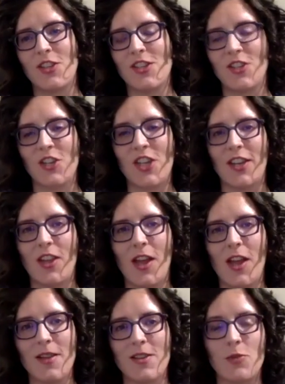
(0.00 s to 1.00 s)
Ce que
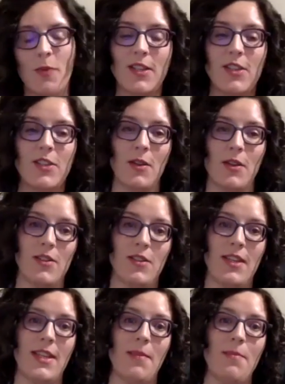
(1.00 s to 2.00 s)
j'adore, je pense que
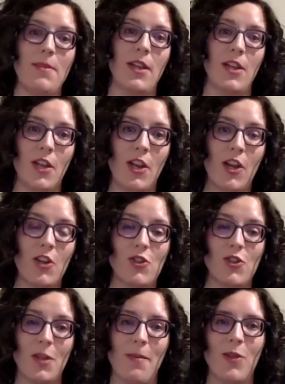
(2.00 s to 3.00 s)
cet épisode-là,
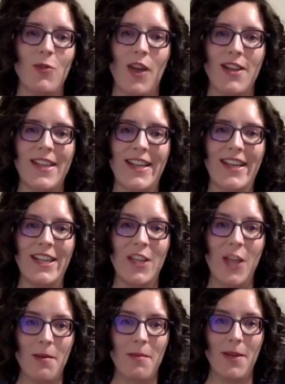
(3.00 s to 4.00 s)
justement, nous renseigne
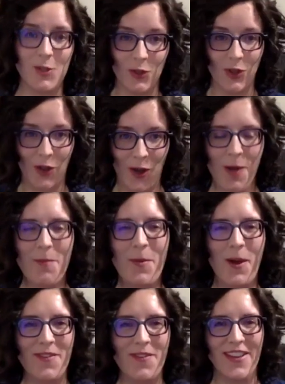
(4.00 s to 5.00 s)
énormément sur Dora,
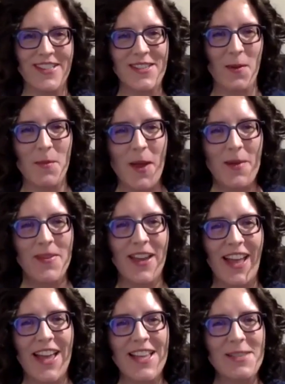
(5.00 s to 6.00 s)
pas le fait que c'est son premier
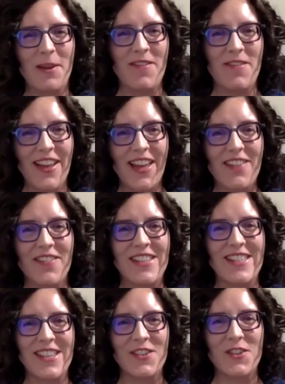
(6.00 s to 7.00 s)
orgasme, mais le fait qu'elle va
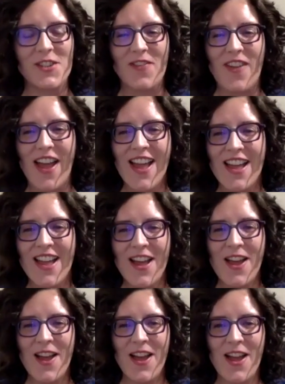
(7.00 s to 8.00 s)
dire, justement,
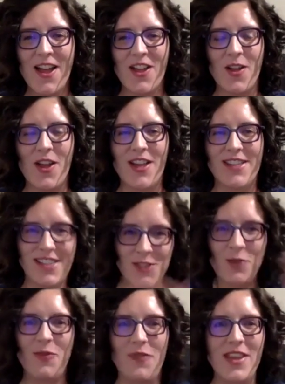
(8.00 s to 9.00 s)
ça
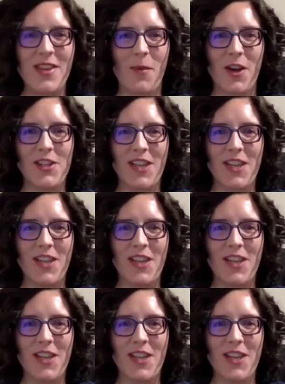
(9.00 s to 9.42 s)
suffit.